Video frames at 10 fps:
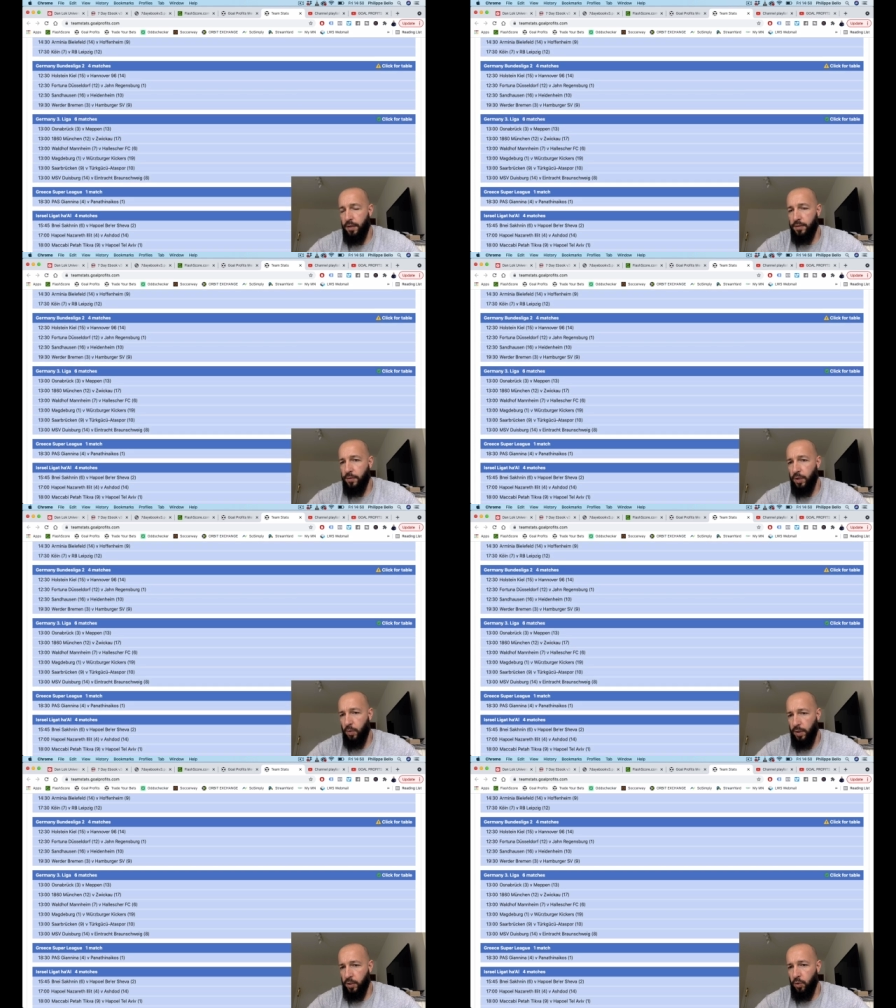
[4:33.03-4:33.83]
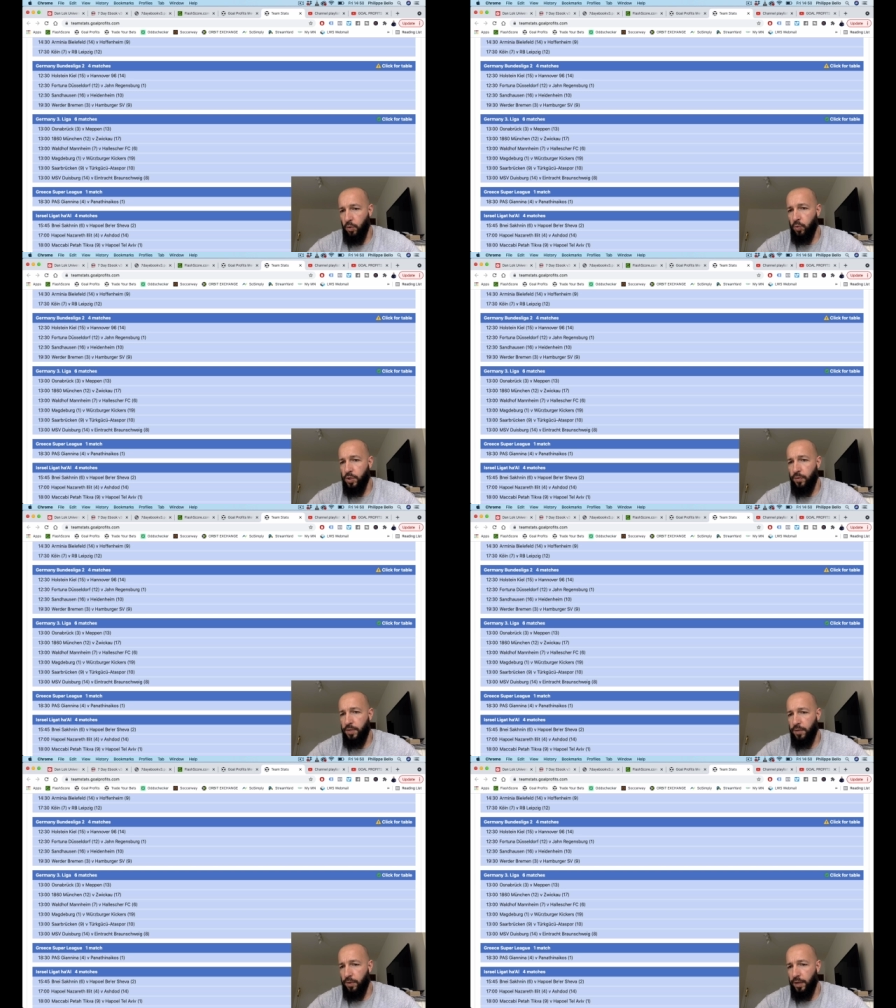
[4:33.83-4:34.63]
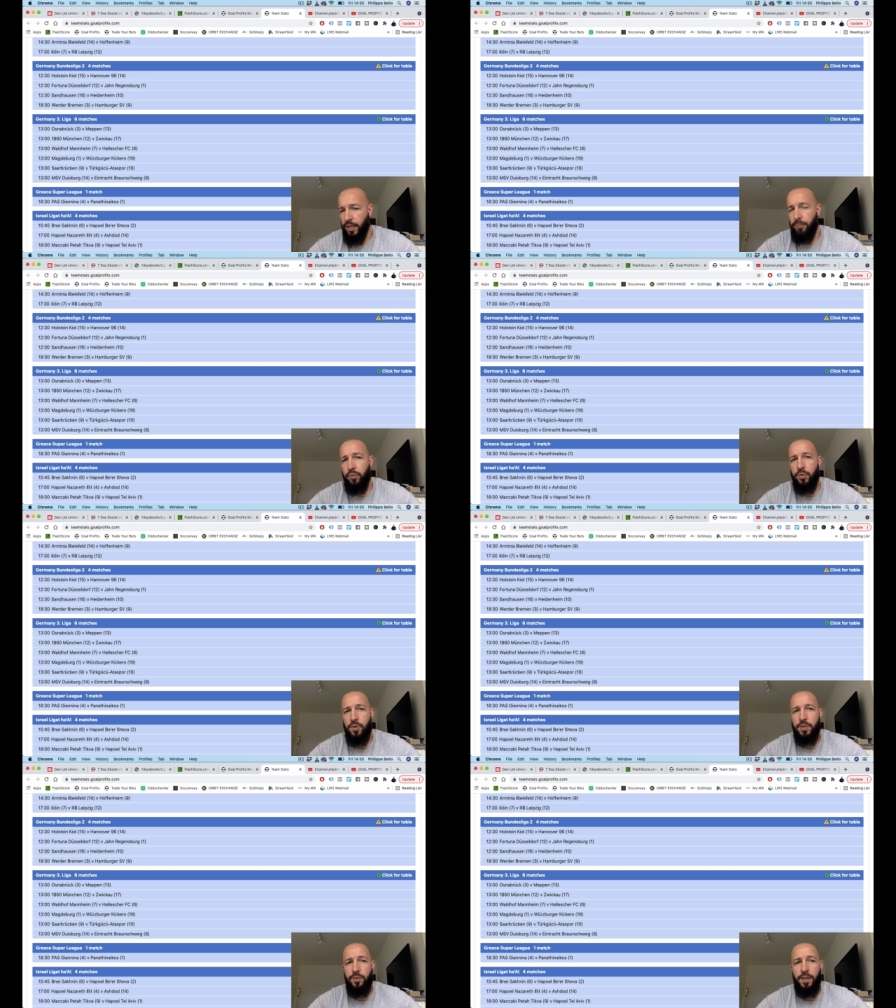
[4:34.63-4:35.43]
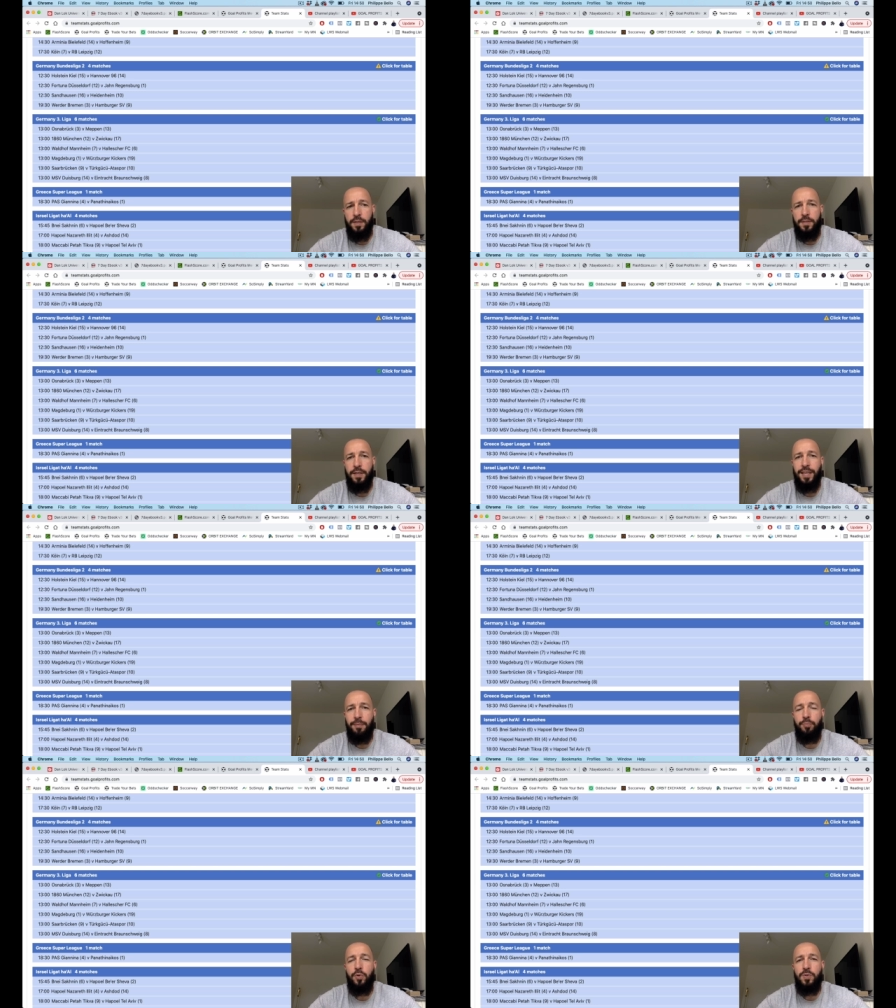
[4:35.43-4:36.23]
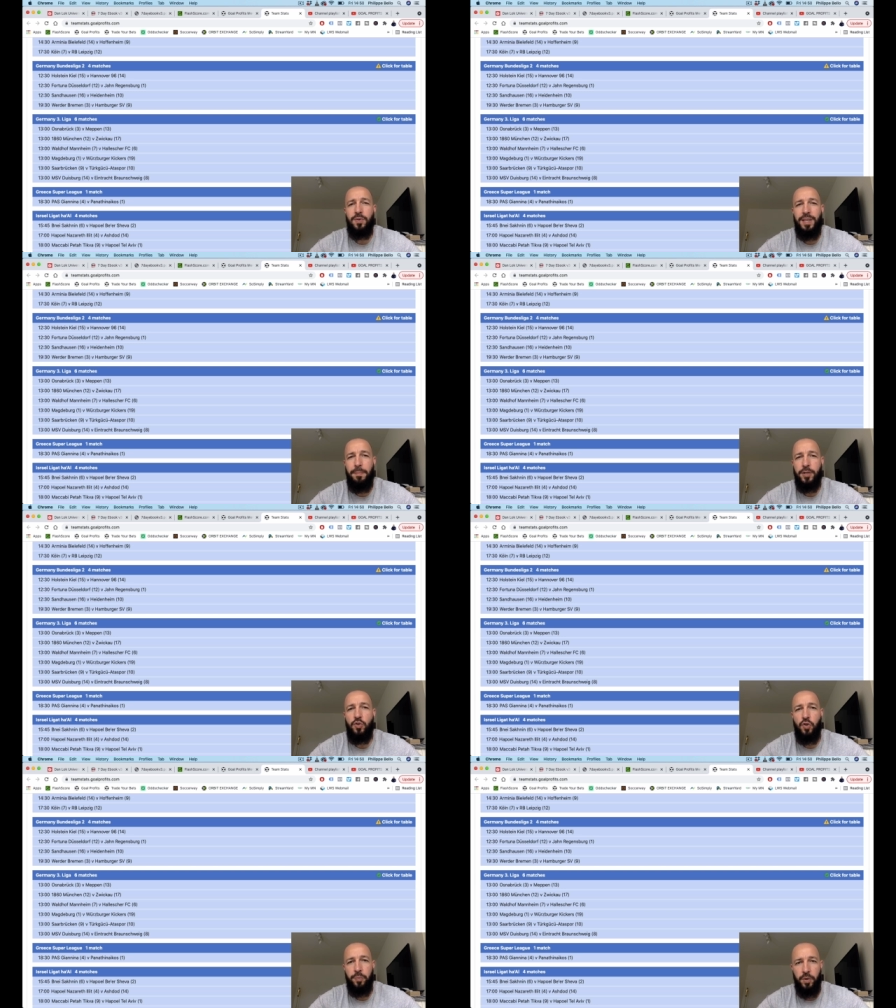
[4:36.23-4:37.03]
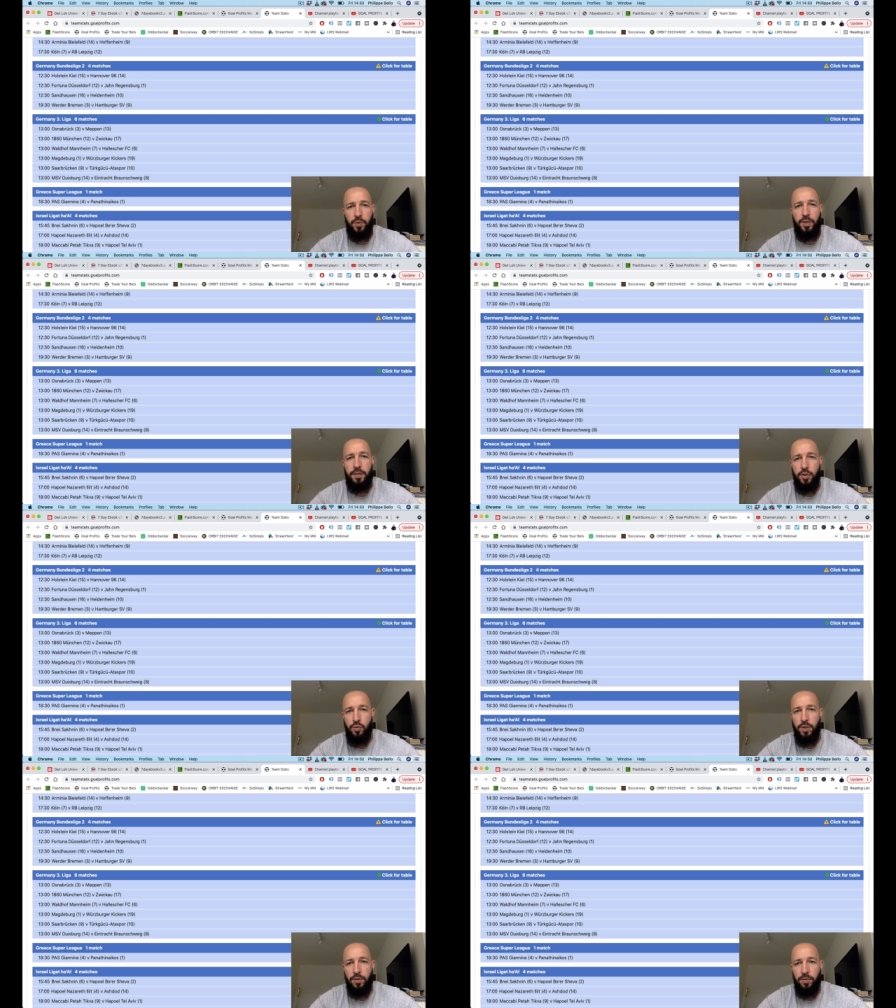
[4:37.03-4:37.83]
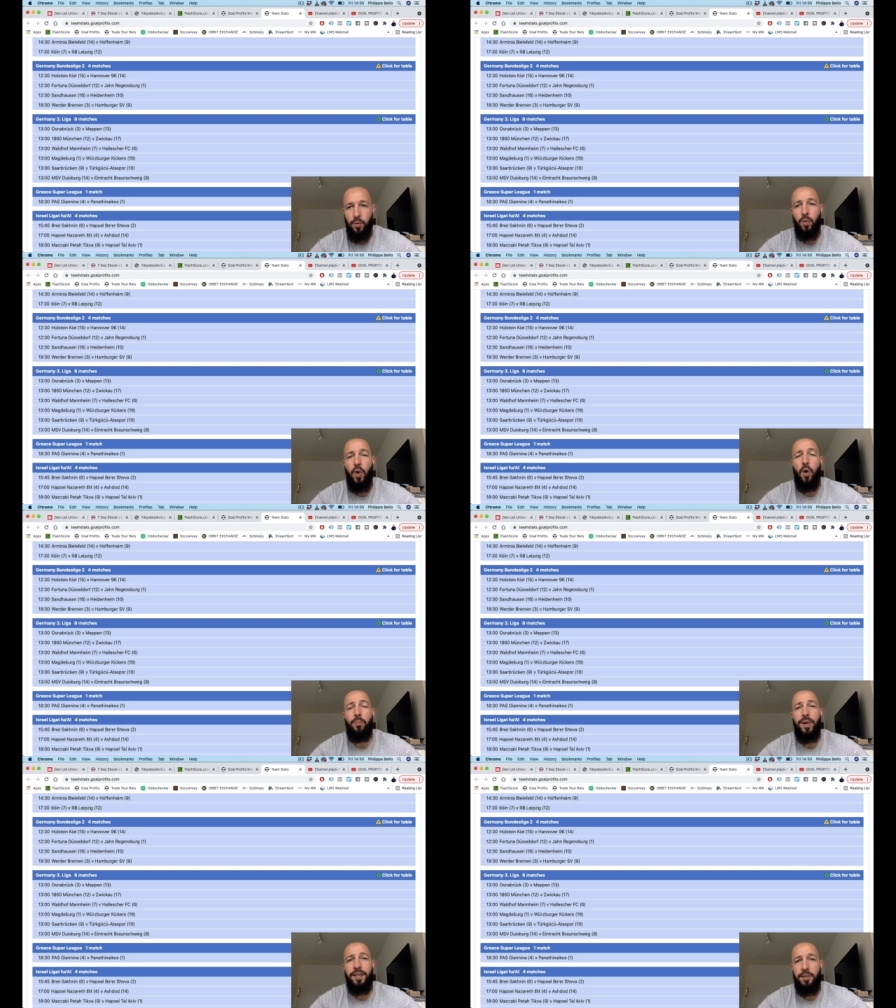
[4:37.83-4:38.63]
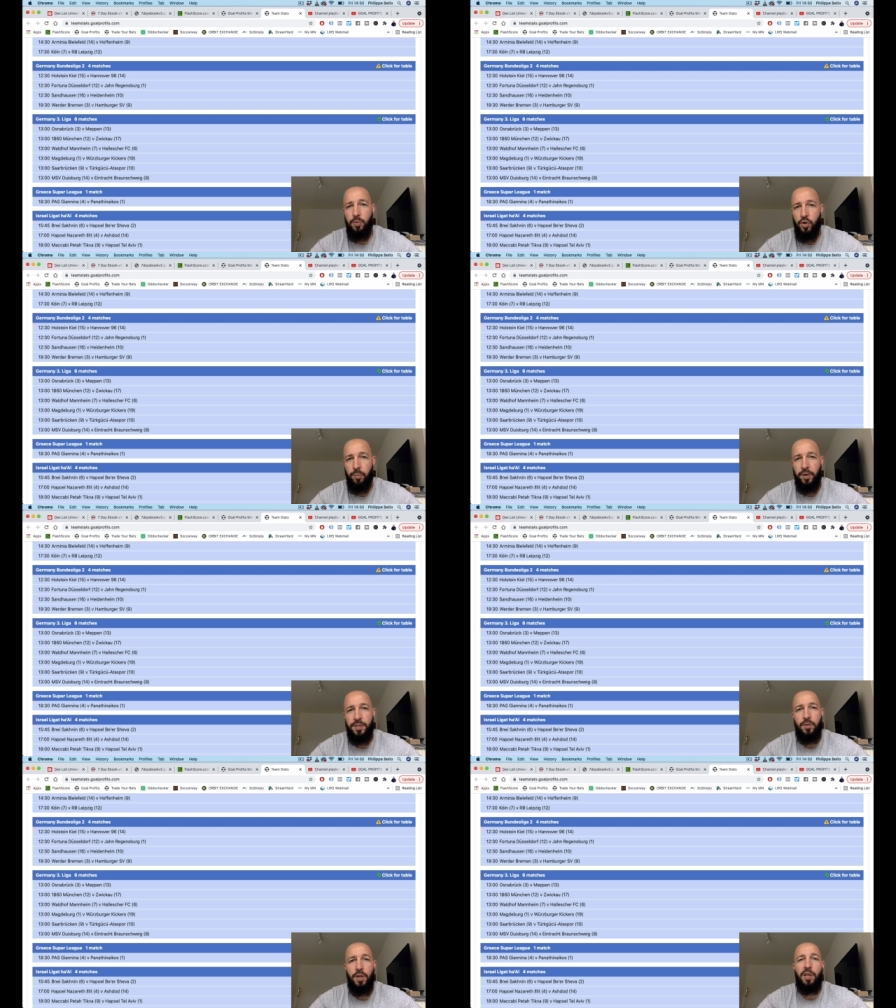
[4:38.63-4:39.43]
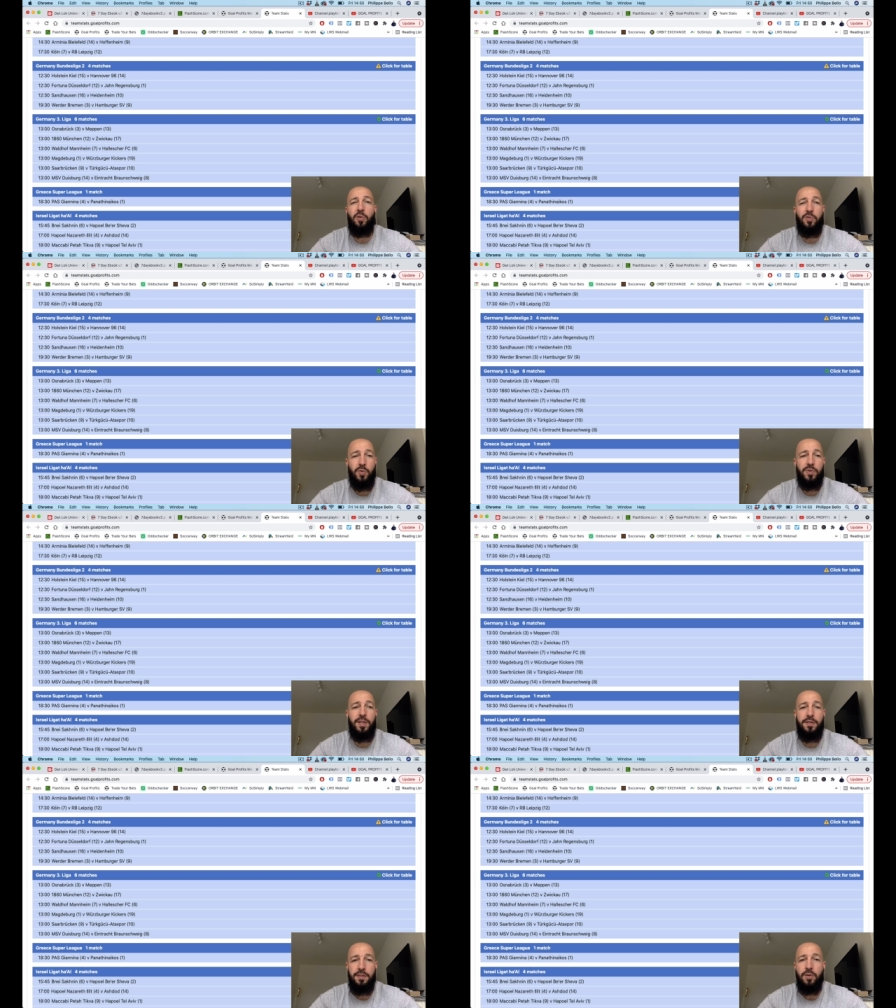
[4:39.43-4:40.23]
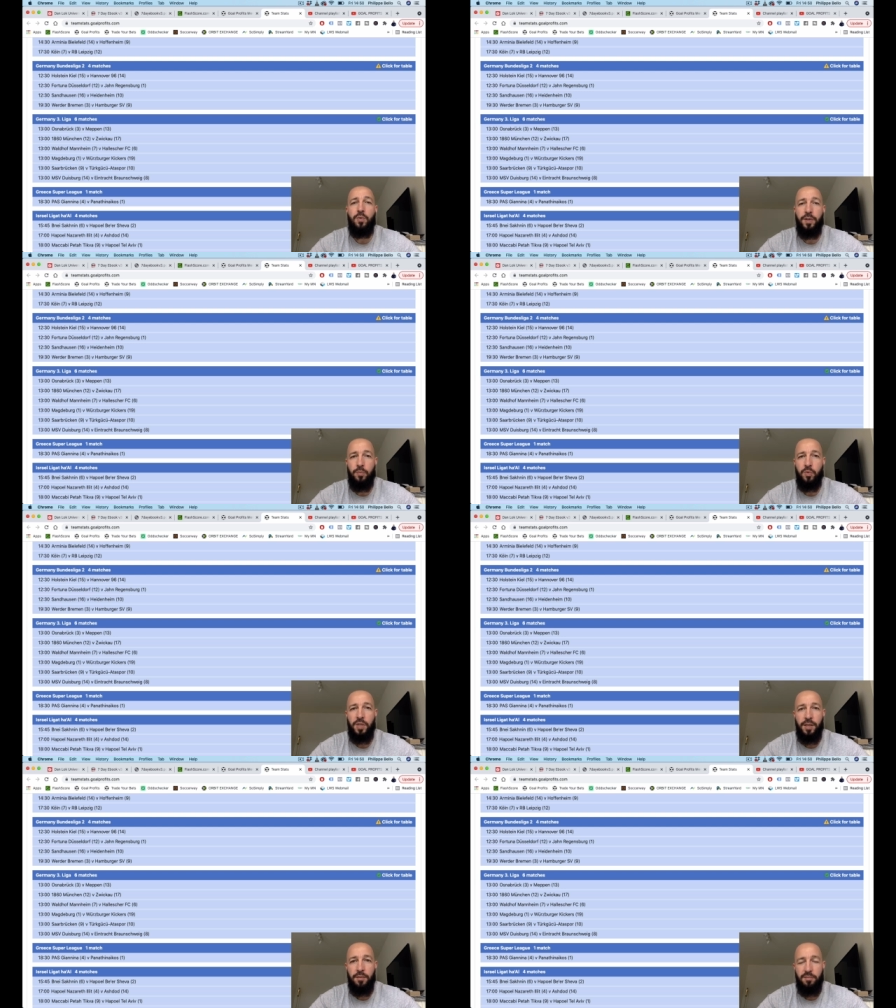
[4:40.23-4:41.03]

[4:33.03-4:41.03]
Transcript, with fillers: Ça veut dire quoi Un triangle rouge, ça veut dire voilà, 4%, ça veut dire que c'est 4% des matchs du championnat ont été joués. Donc on est en plein début de championnat, Ça veut dire attention aux statistiques qu'on va te montrer,